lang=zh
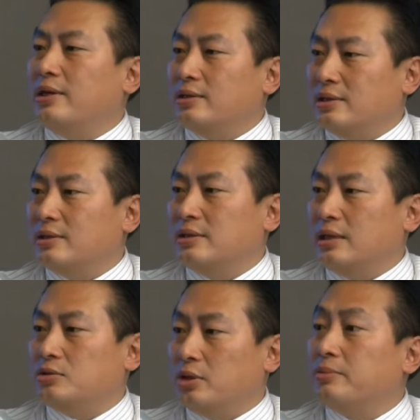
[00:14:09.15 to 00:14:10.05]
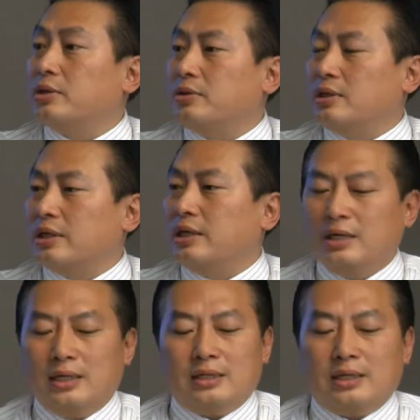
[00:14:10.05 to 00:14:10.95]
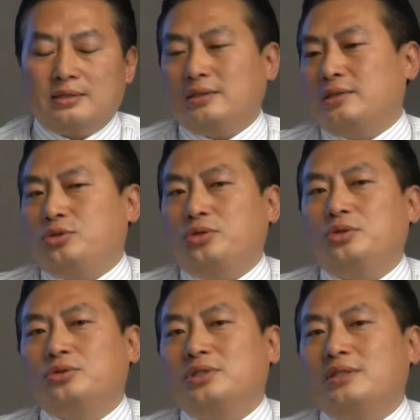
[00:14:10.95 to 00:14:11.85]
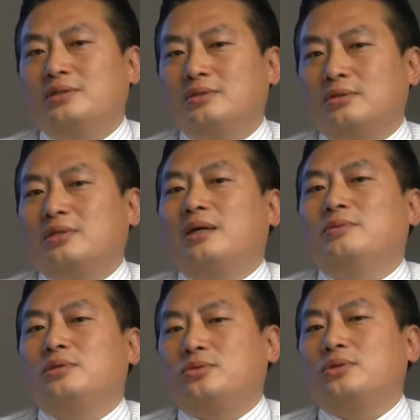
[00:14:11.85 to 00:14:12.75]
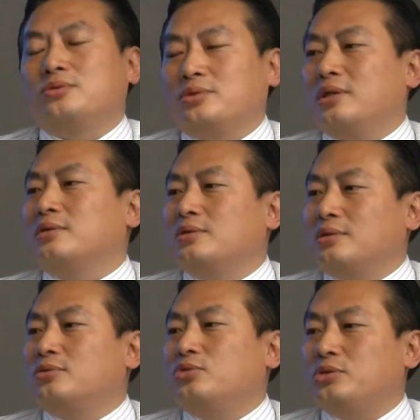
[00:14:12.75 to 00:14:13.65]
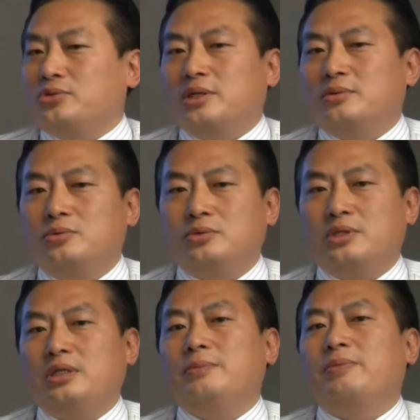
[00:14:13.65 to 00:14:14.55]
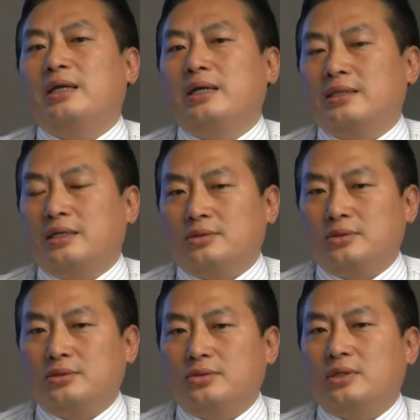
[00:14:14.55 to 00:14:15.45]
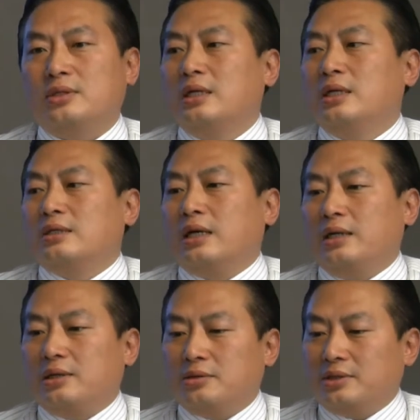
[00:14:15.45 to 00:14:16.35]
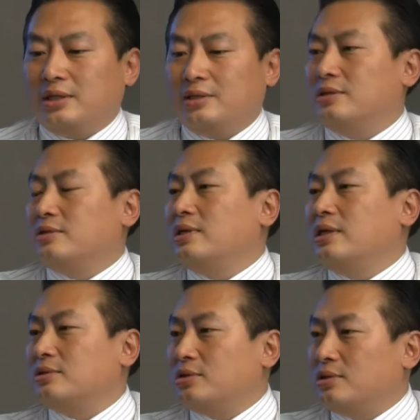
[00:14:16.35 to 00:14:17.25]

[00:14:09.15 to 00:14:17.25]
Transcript: 哈啊，全美国。OK，那这些区域中心，他们最主要最主要的目的一般来讲就是说，它能够让让